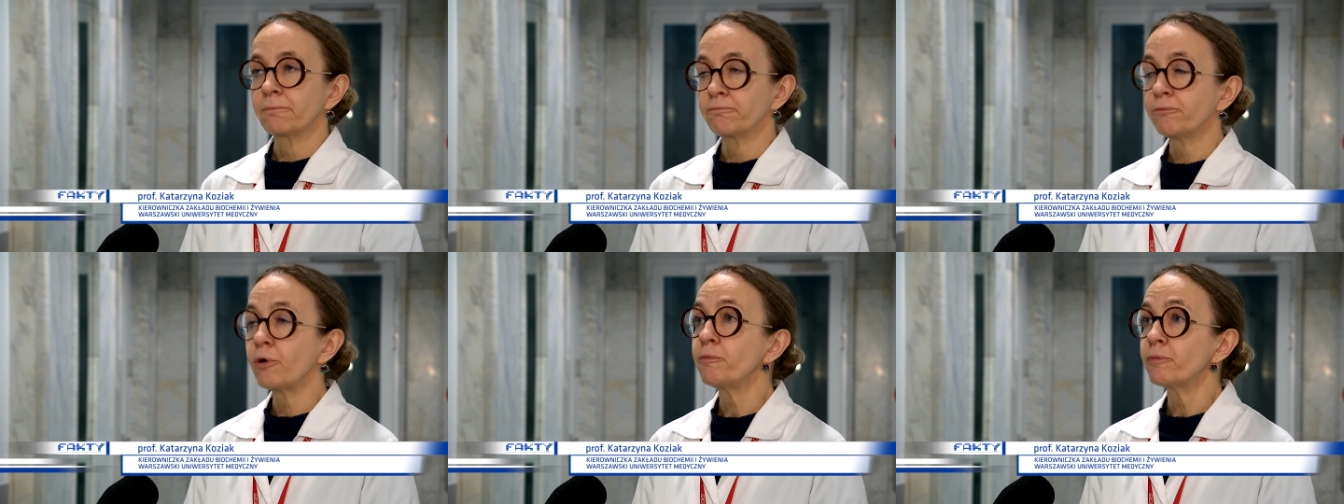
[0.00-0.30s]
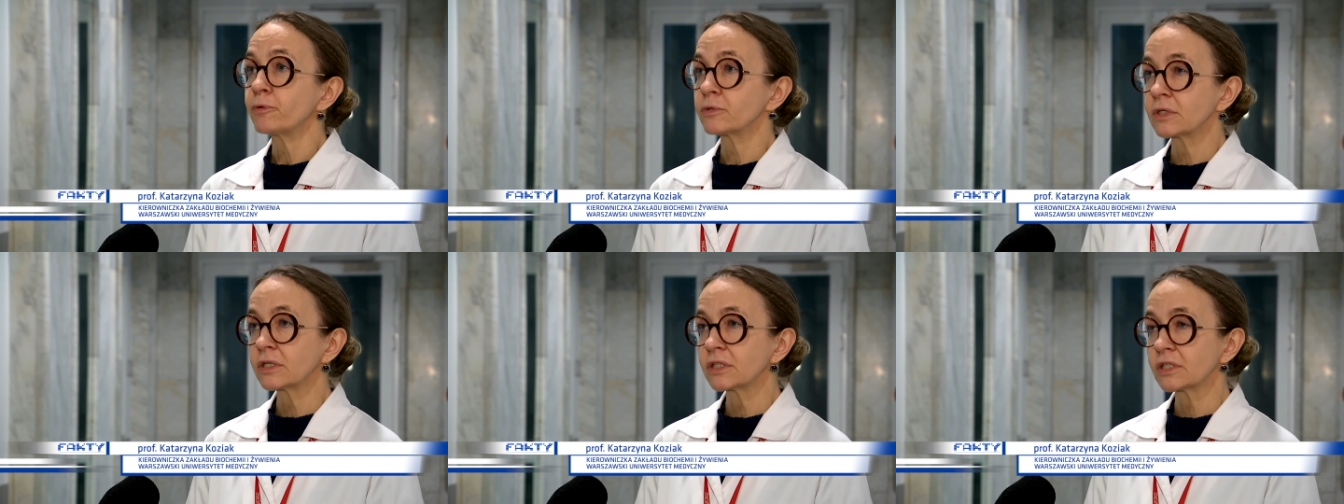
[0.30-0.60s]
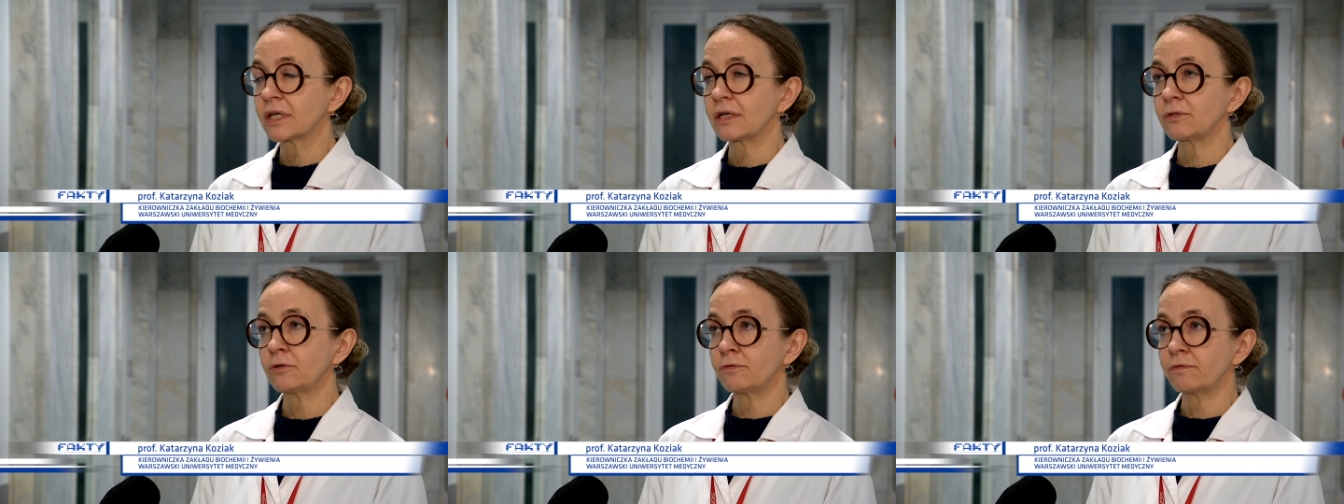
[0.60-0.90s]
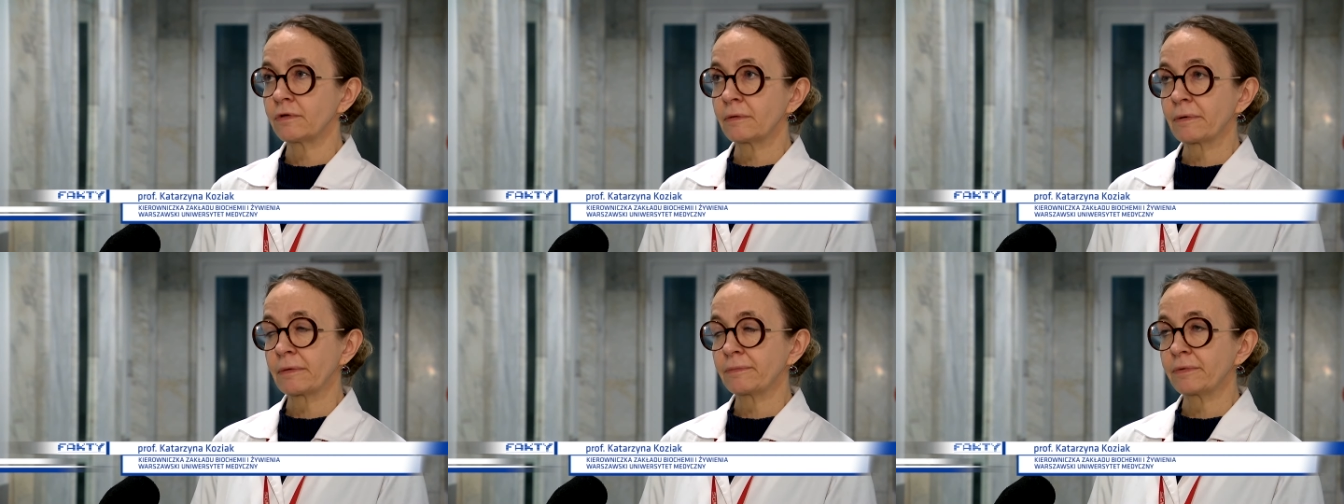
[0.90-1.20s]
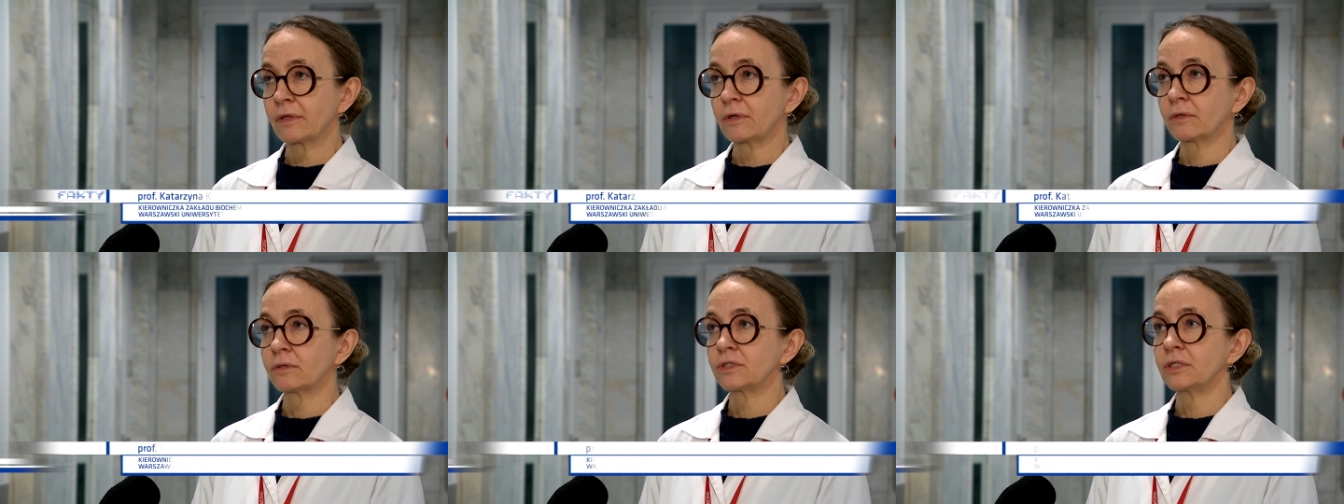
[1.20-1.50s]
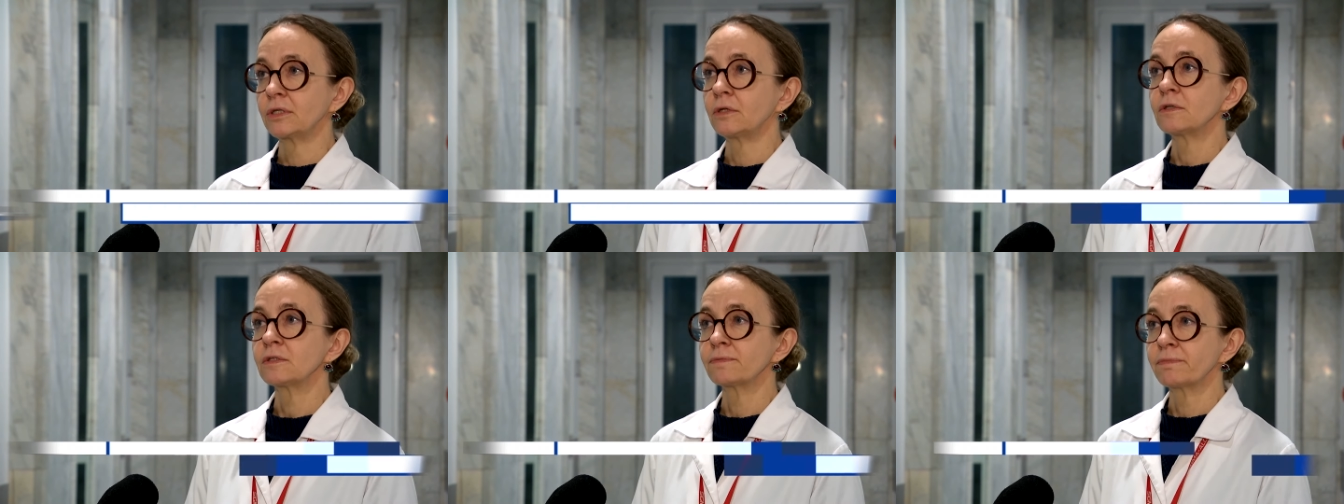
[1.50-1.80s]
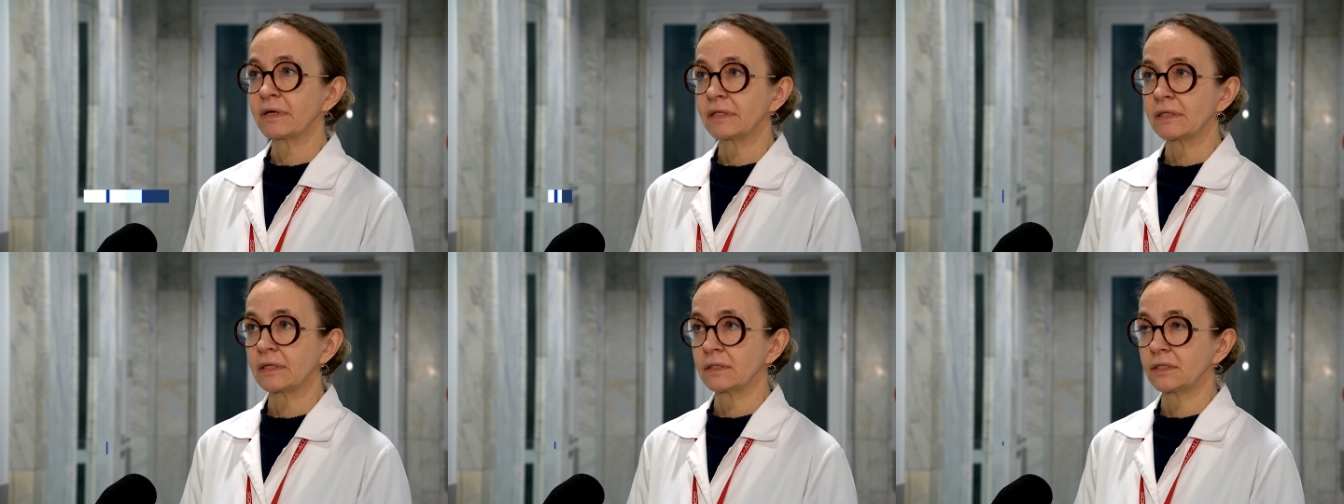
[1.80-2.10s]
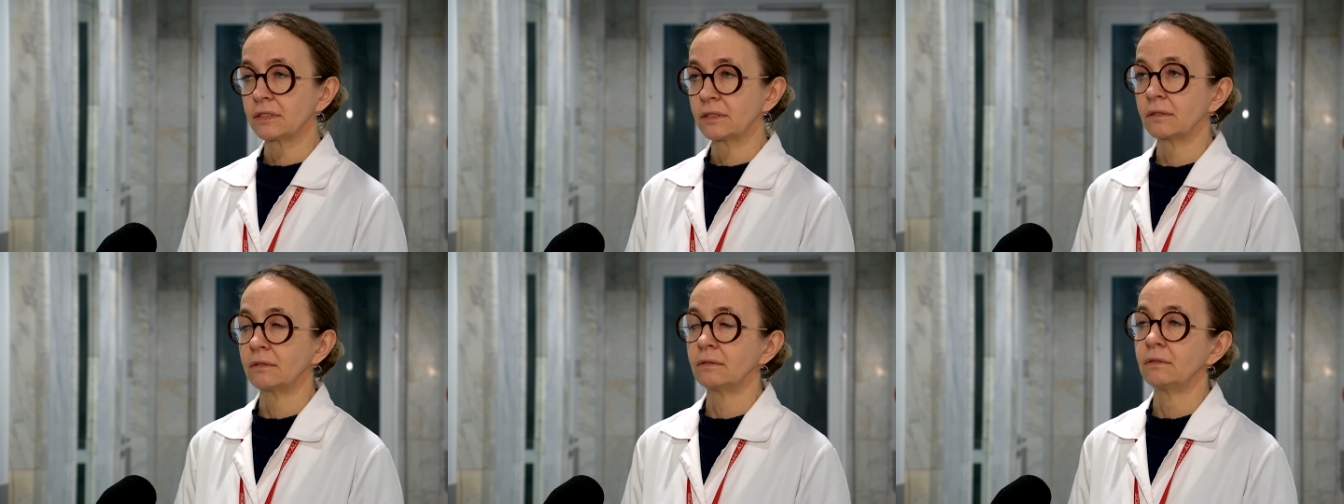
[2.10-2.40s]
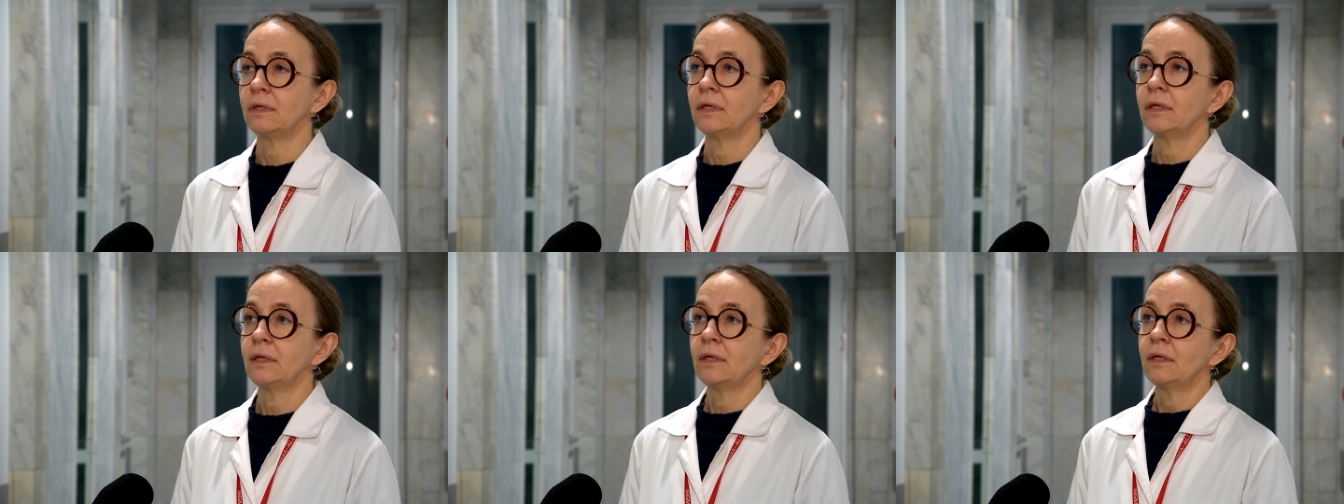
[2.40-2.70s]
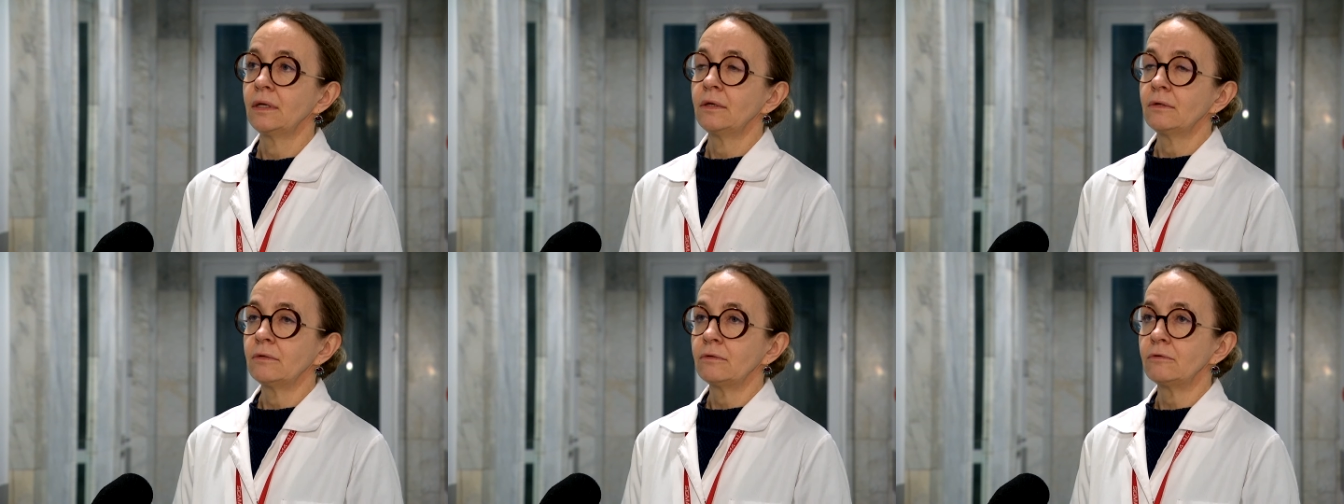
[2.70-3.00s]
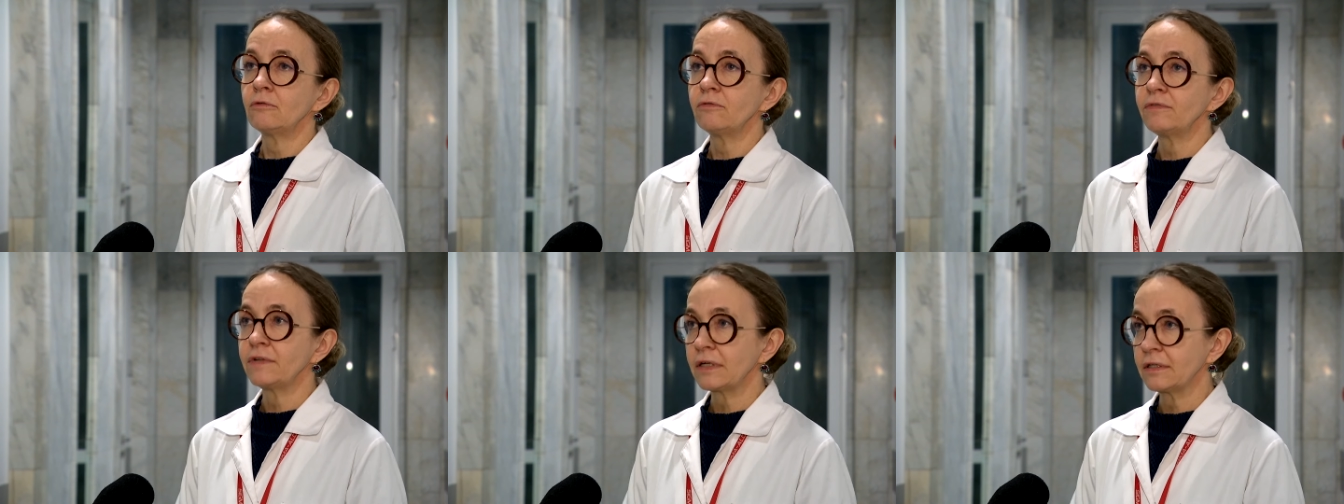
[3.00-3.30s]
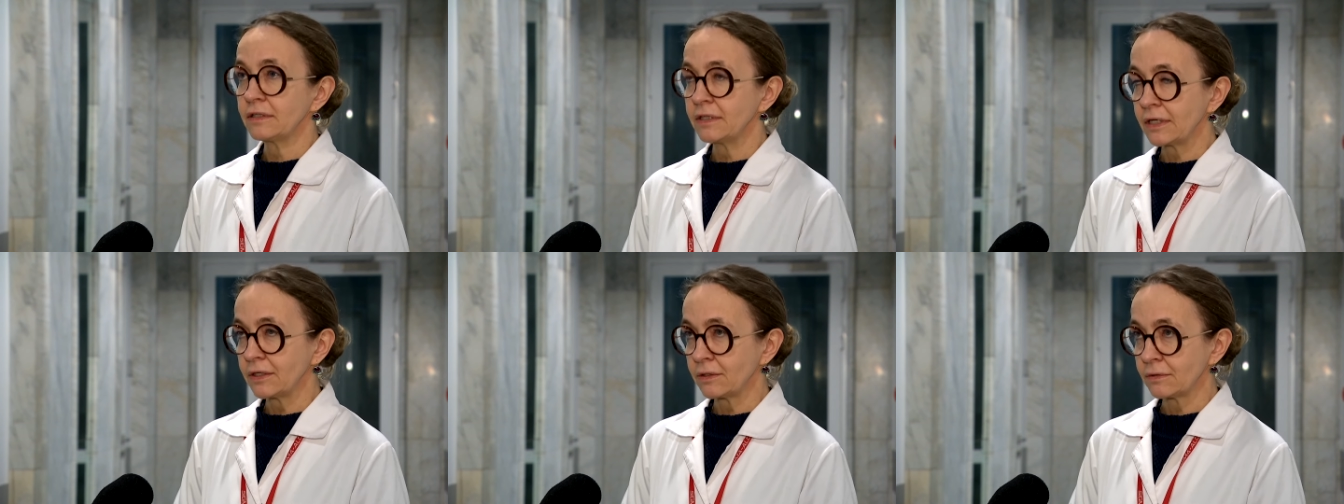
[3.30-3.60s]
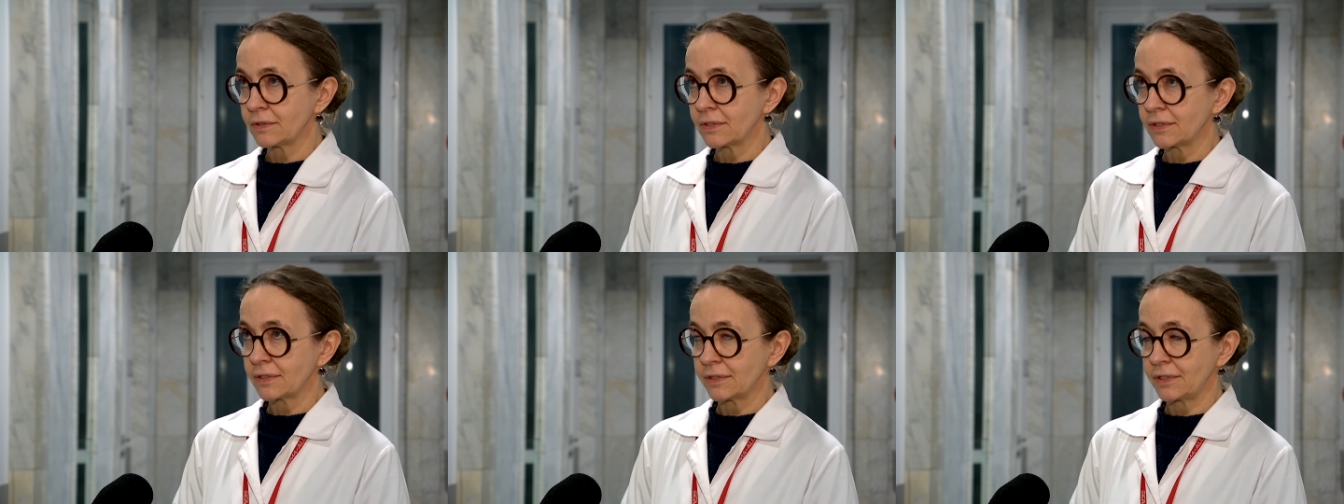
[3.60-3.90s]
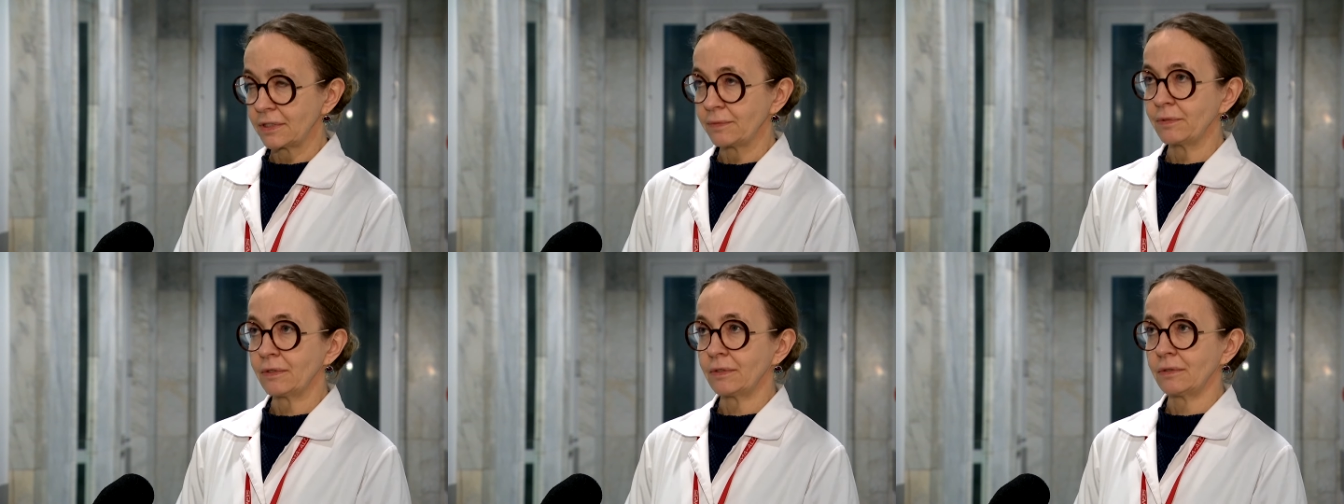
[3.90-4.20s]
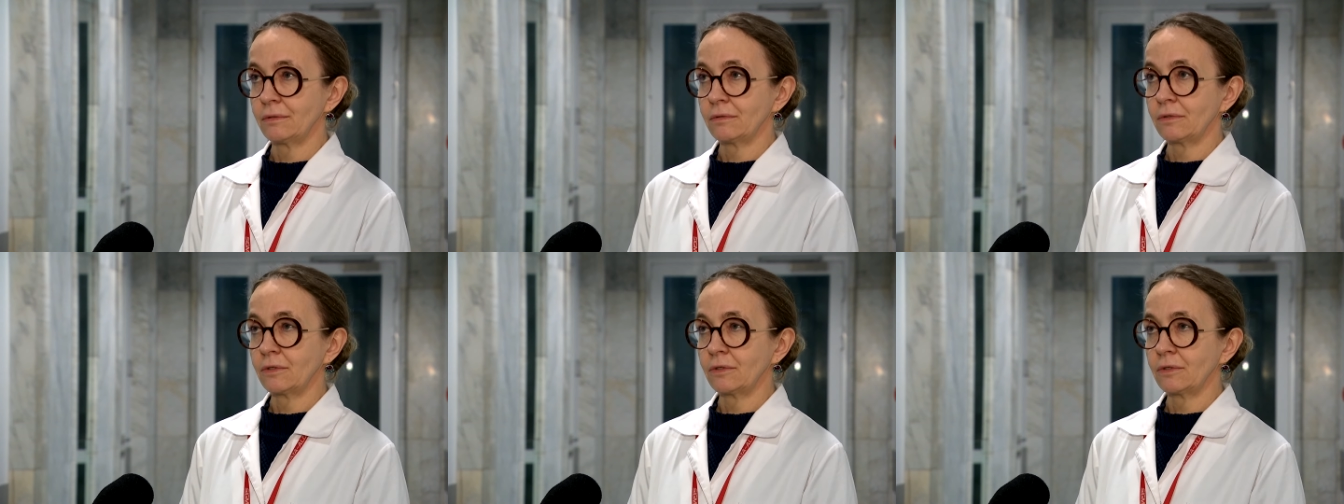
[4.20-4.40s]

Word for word: po podgrzaniu we papierosie rozpada się uwalniając z siebie